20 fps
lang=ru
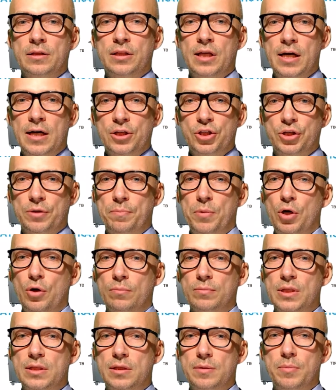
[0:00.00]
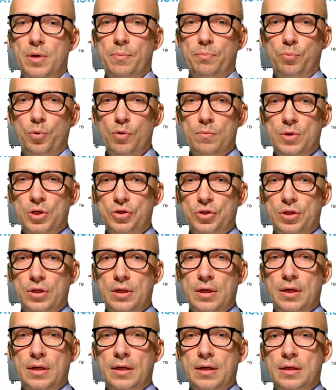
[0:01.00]
Также берем на себя помощь
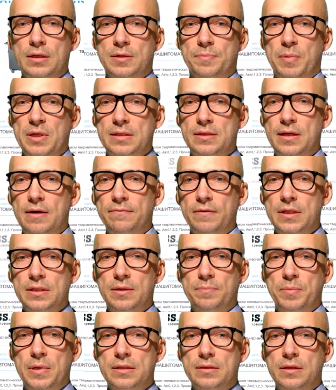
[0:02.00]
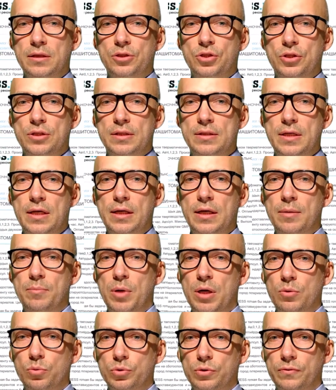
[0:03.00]
с поставкой запасных частей к
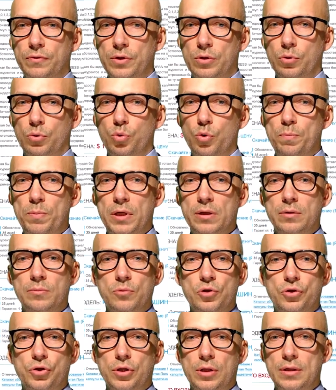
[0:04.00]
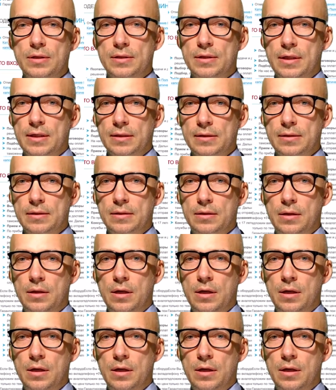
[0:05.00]
оборудованию, купленному через нас.